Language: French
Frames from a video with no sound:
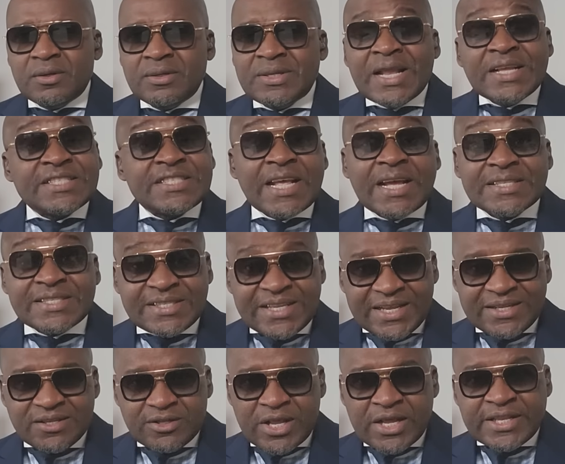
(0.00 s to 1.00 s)
la
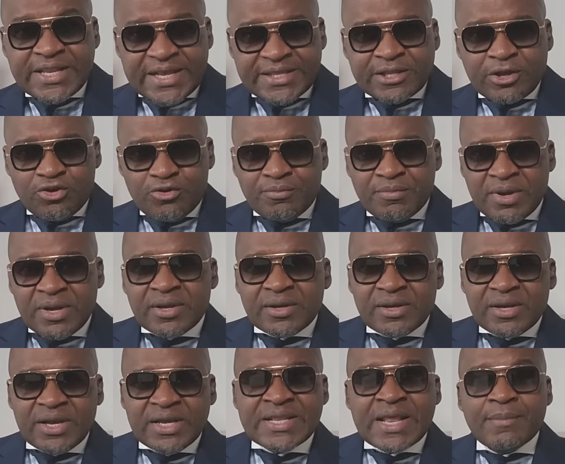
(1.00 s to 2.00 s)
santé d'un être humain
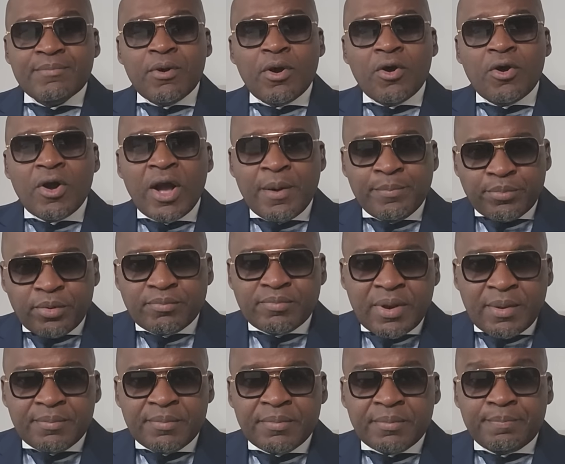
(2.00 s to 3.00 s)
est d'abord un
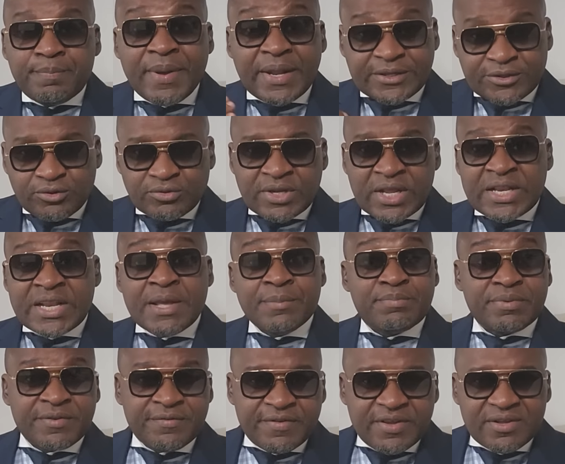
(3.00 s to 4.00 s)
problème personnel et
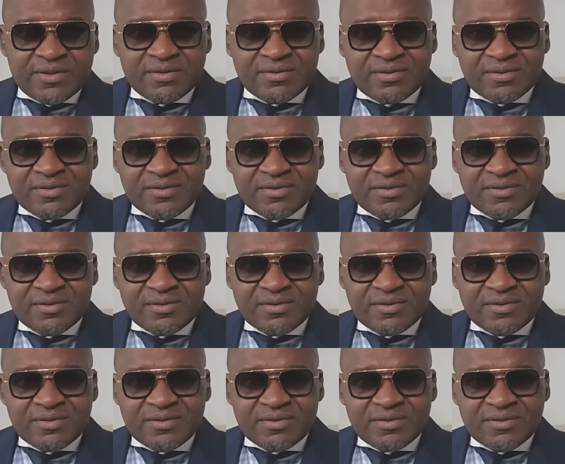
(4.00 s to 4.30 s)
privé.